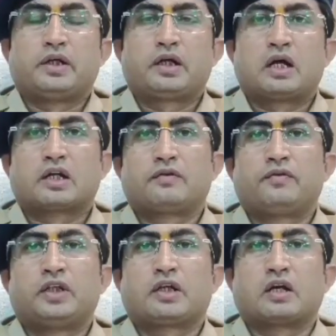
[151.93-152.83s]
पर ही आगे
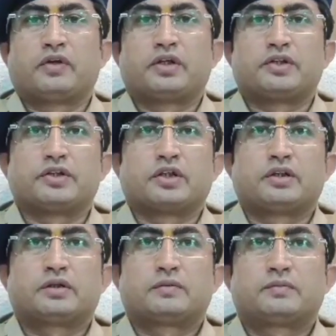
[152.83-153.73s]
की विधिक कार्रवाई की जाएगी